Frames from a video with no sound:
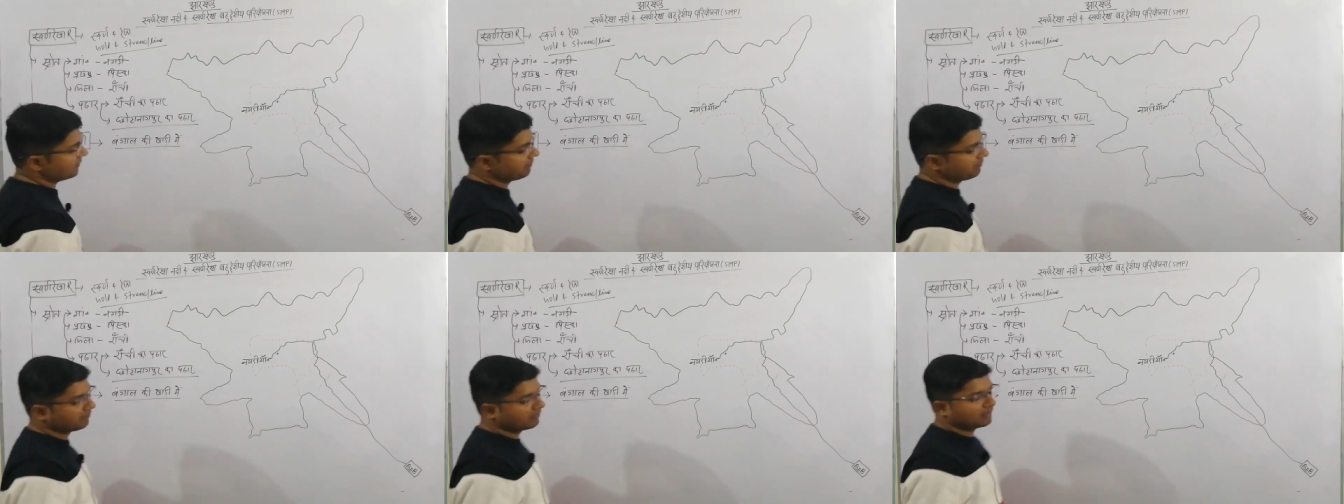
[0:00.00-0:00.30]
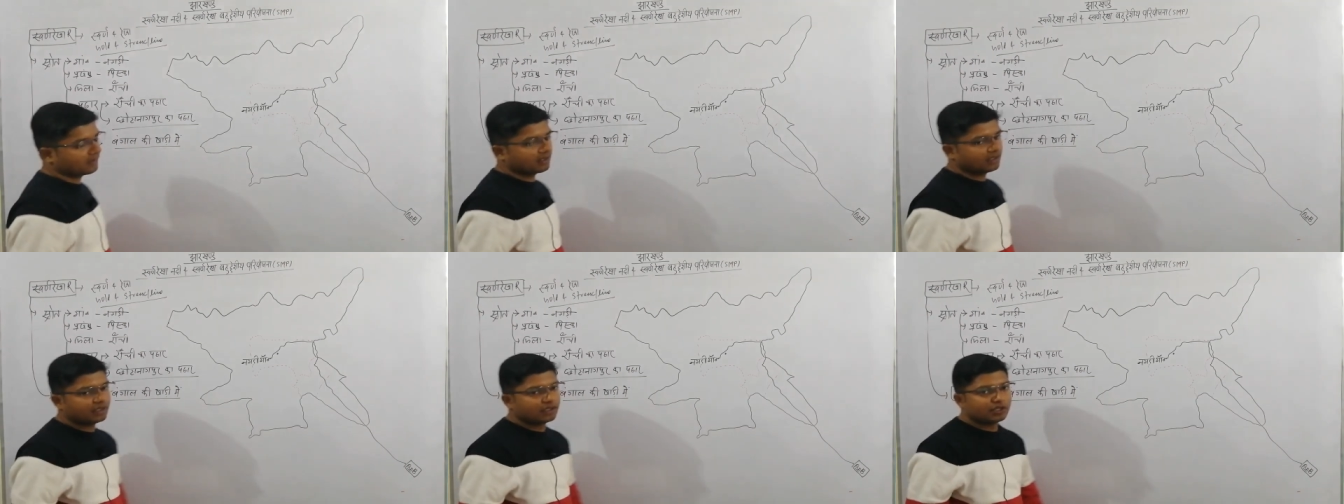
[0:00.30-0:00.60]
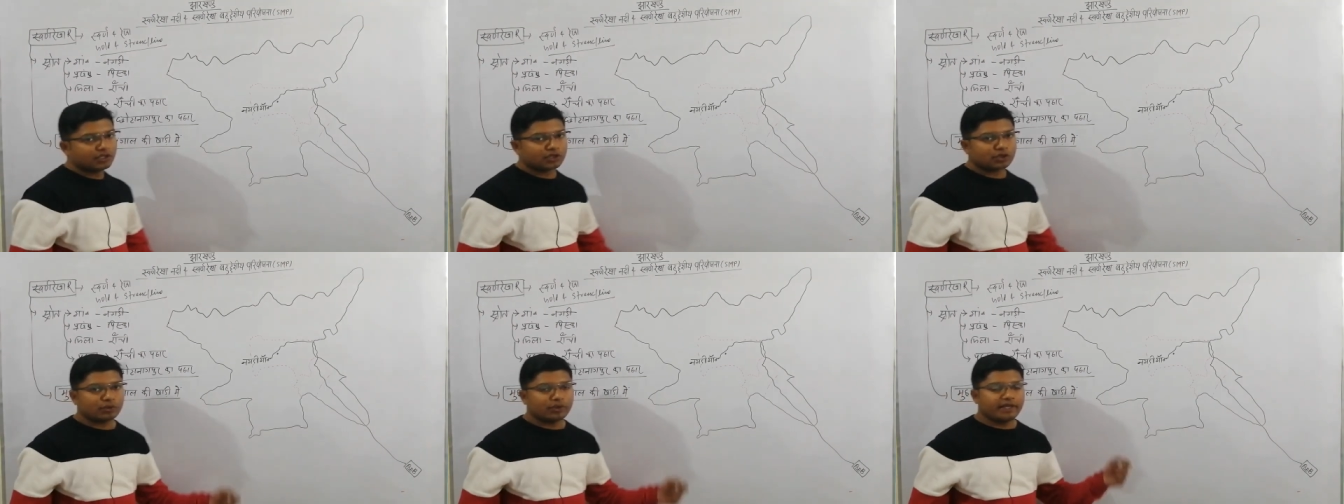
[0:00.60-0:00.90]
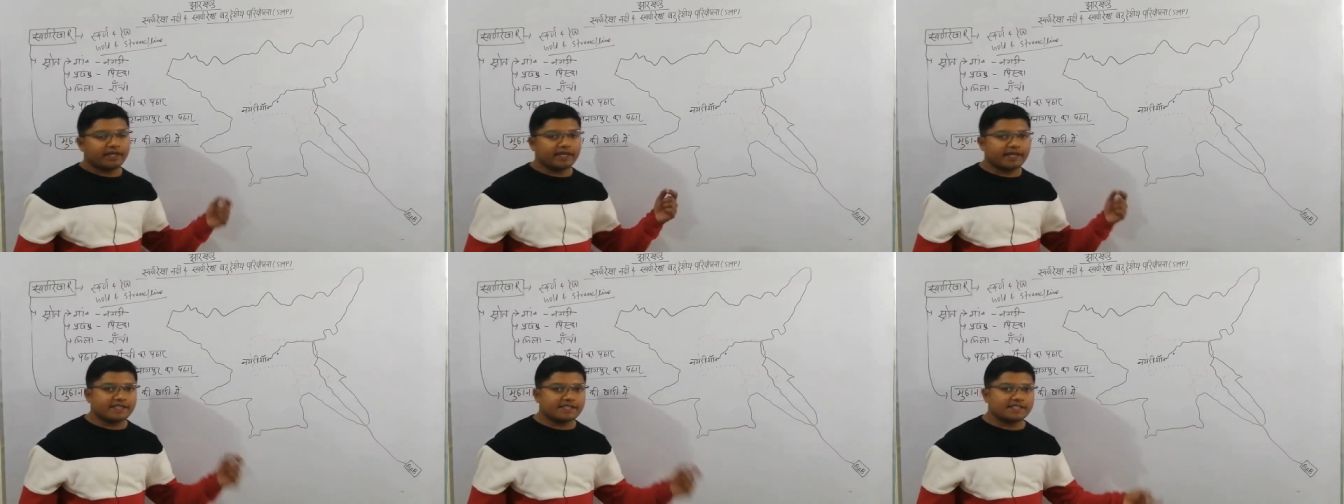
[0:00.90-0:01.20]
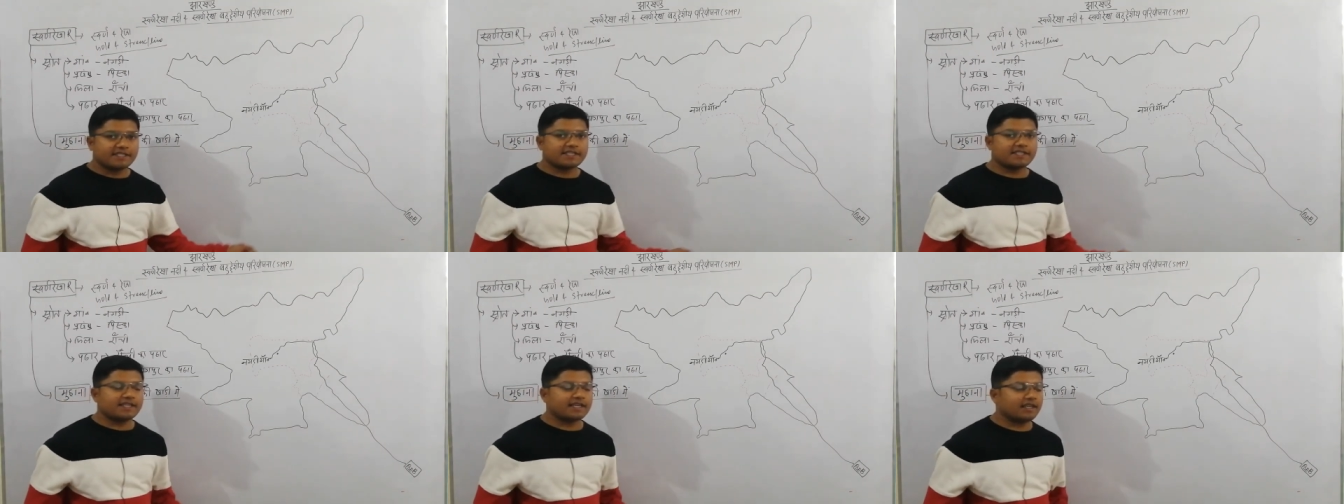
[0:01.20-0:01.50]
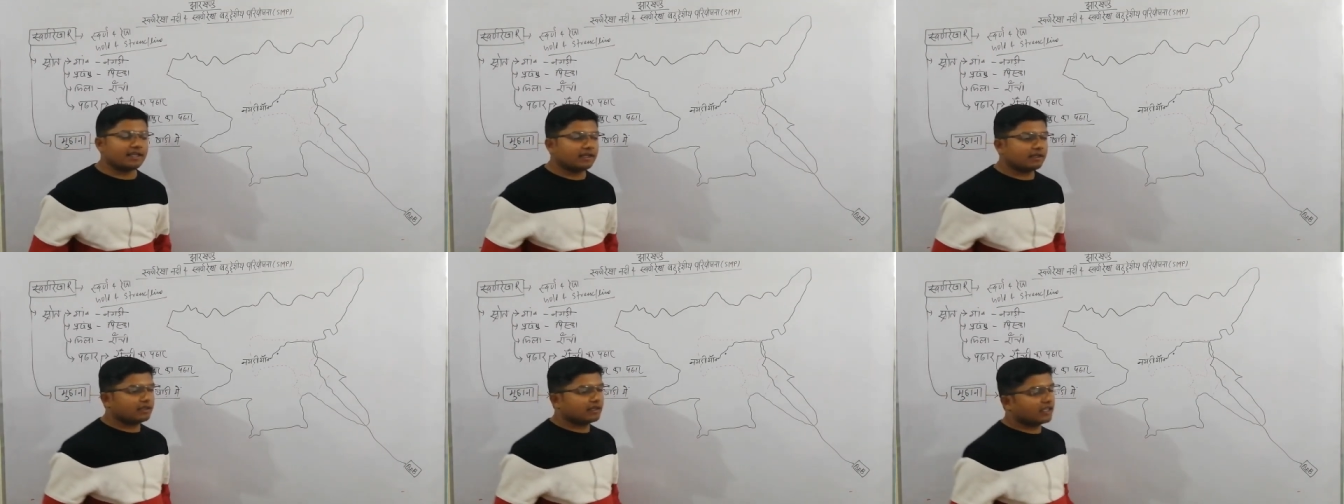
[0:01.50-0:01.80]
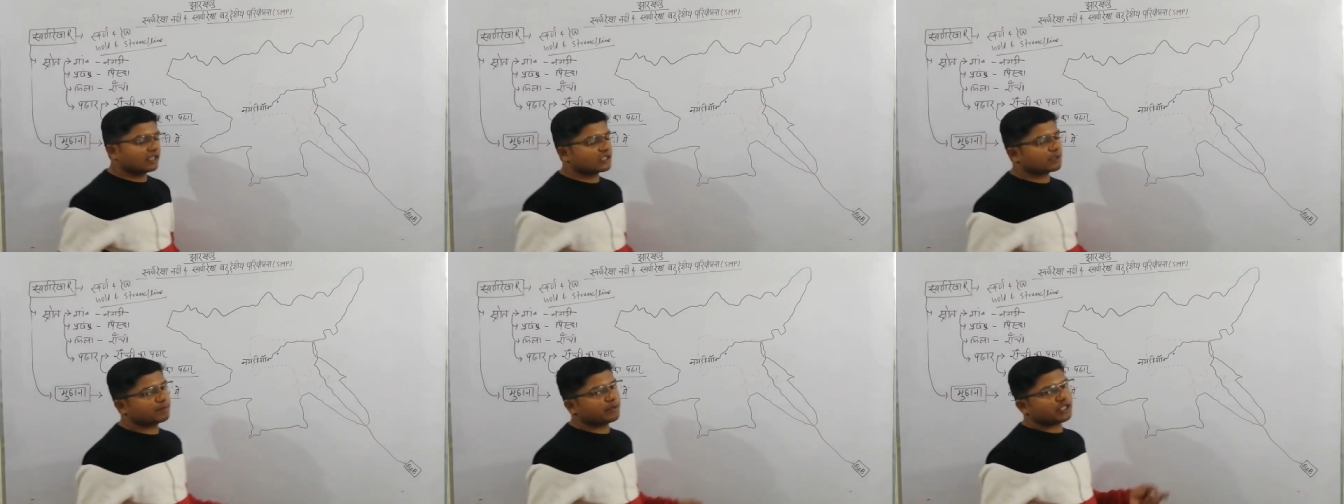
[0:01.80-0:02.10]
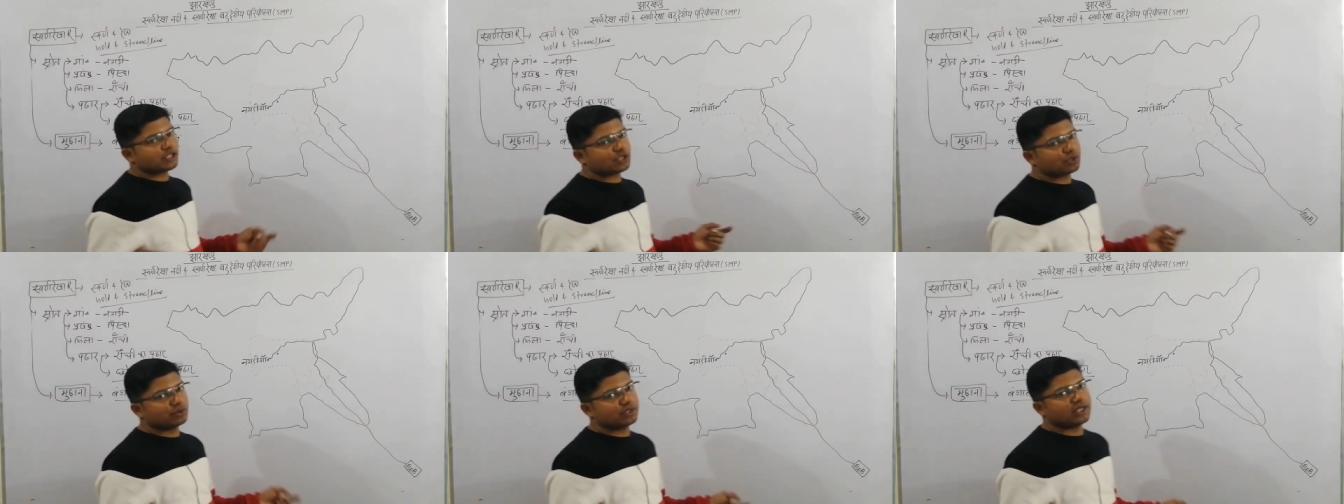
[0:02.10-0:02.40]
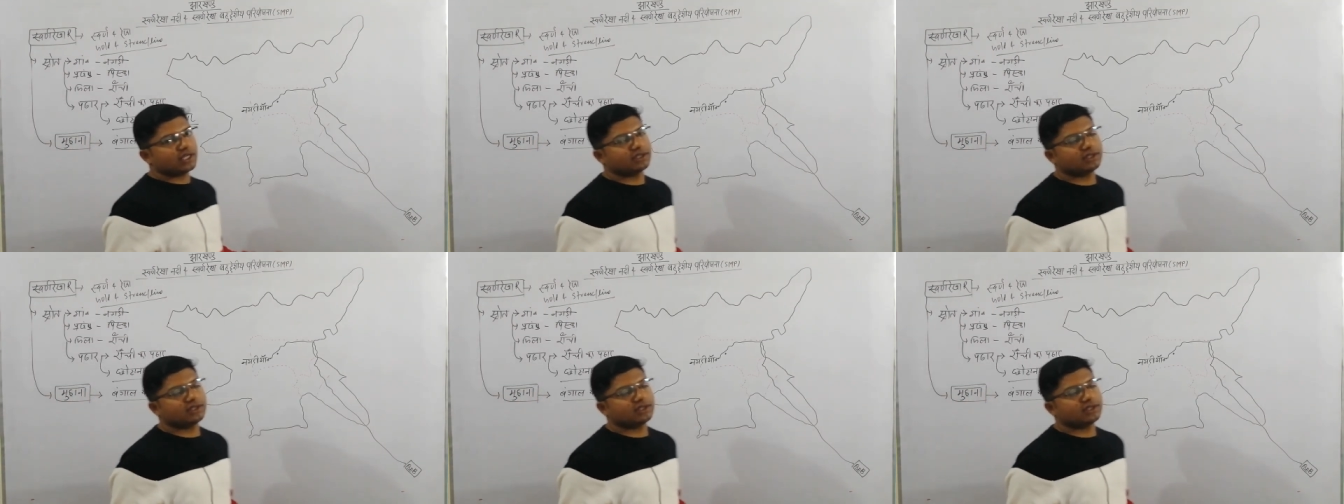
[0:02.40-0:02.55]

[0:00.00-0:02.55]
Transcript: हैं तो एक चीज़ें स्पष्ट हो